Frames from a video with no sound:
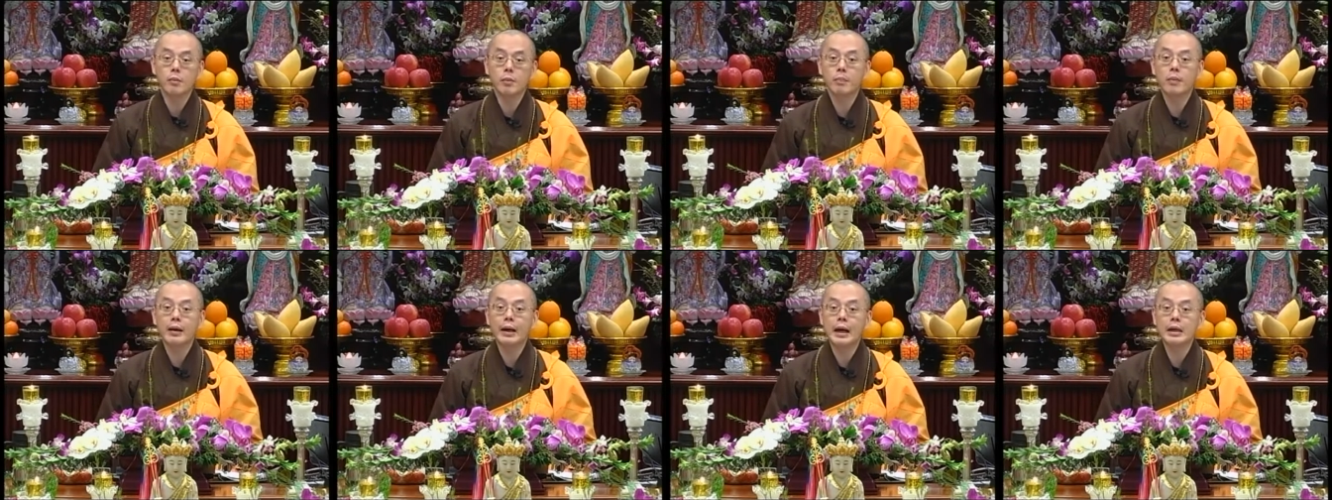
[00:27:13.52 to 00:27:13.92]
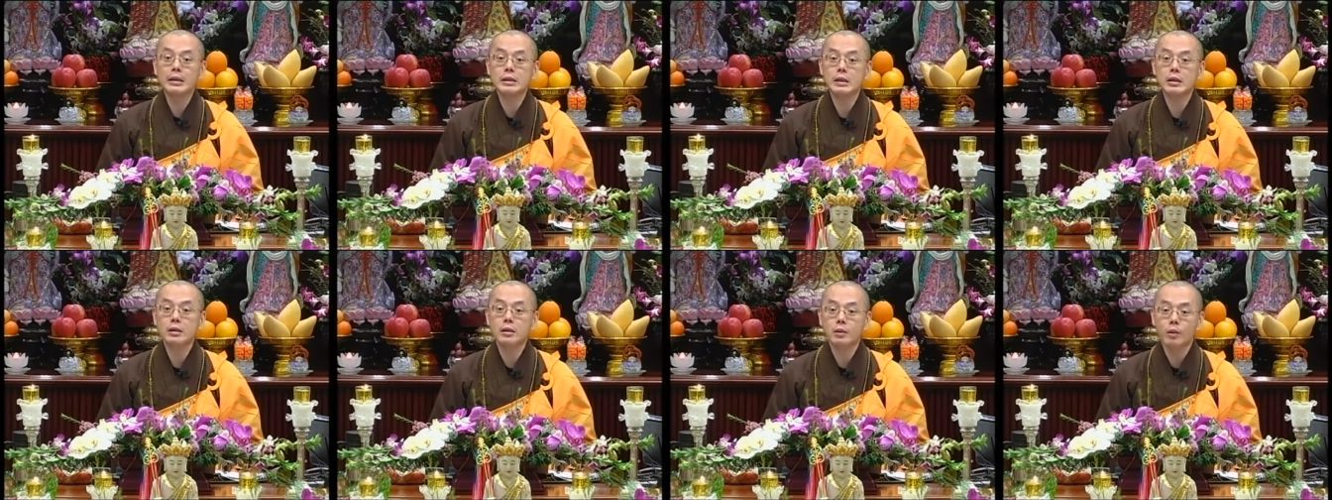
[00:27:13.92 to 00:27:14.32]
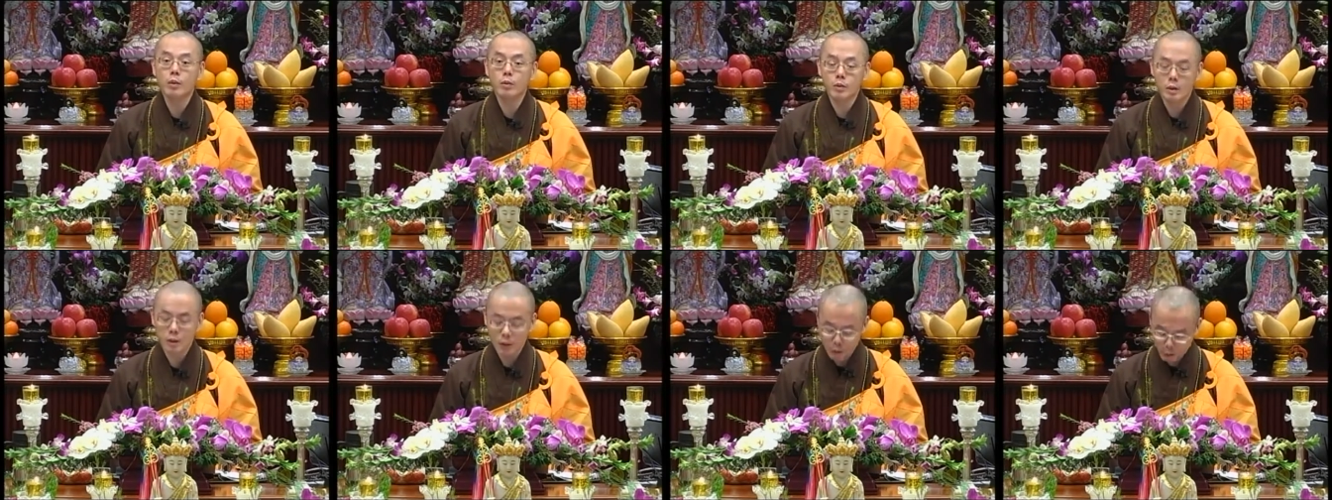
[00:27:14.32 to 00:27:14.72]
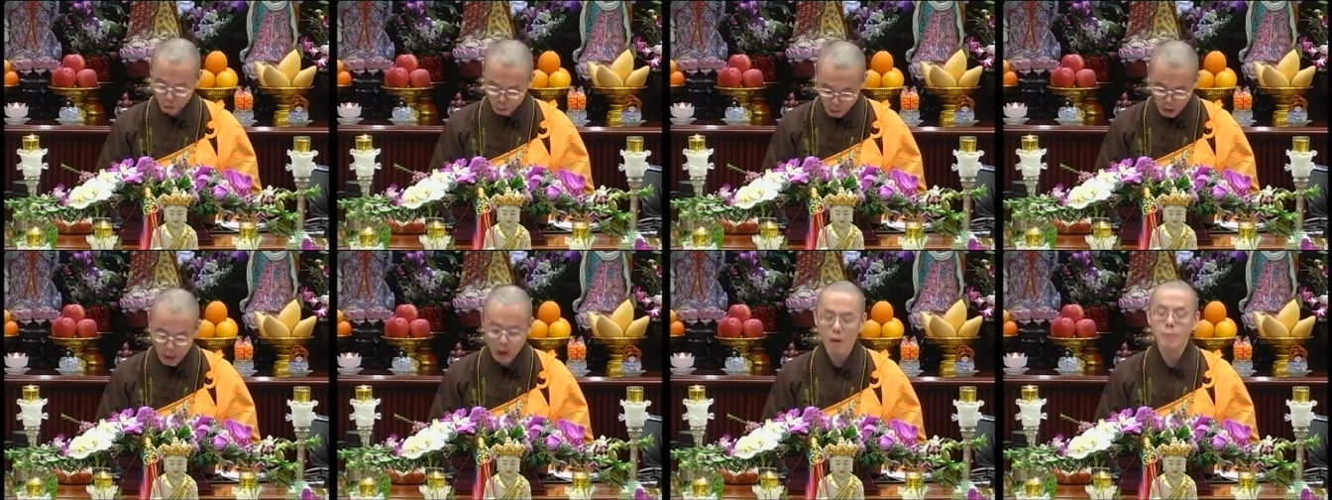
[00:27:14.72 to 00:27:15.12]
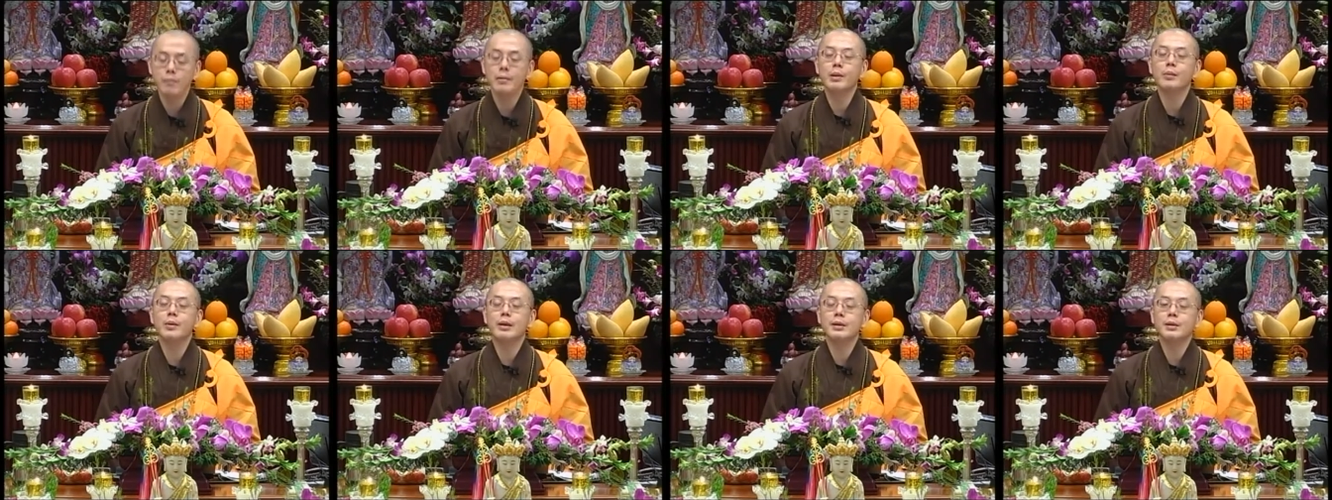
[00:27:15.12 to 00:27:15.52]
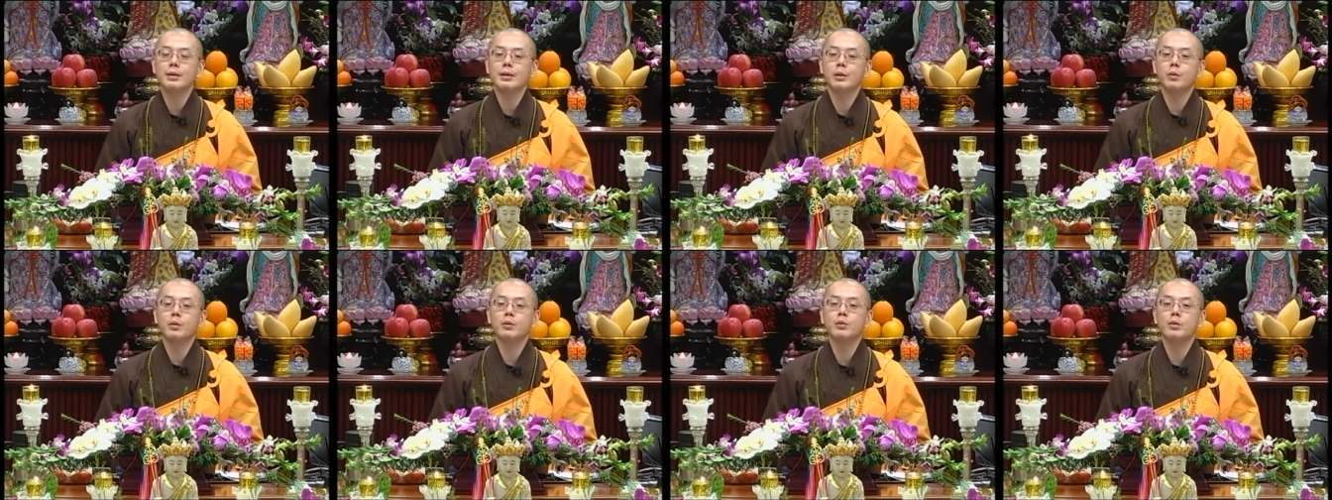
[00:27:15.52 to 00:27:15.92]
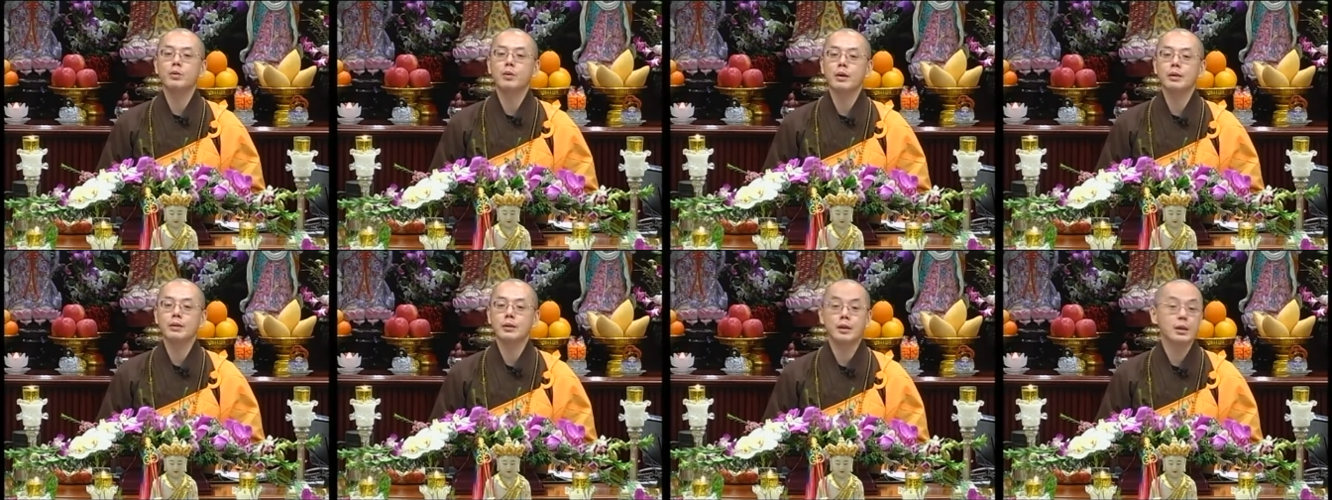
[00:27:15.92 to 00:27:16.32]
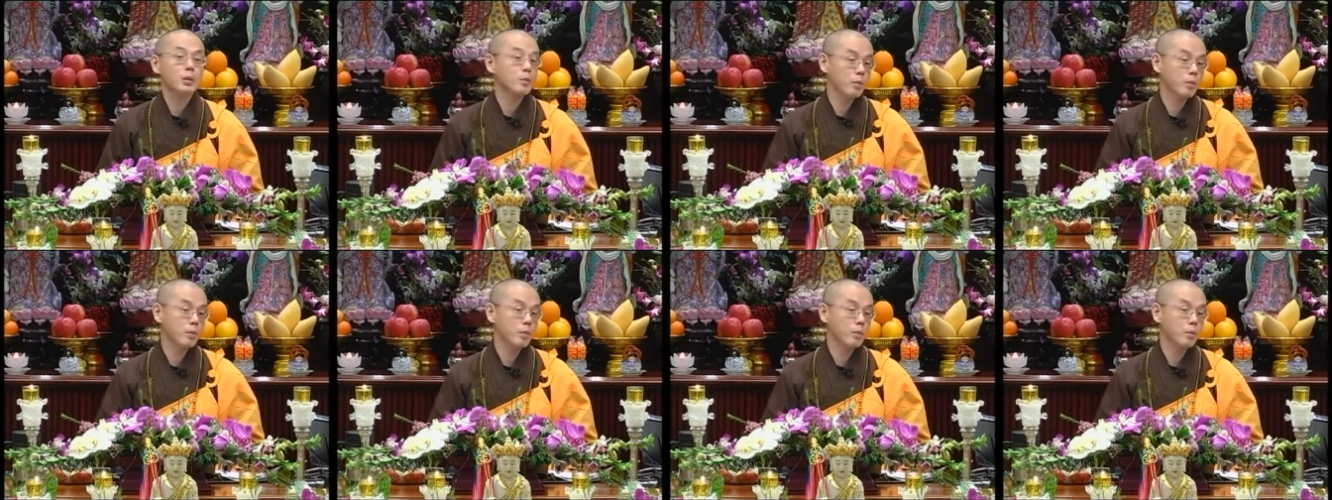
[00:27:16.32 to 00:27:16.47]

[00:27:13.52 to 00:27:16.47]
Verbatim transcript: 不干净的东西，我说好，啊，没关系，我去关心你。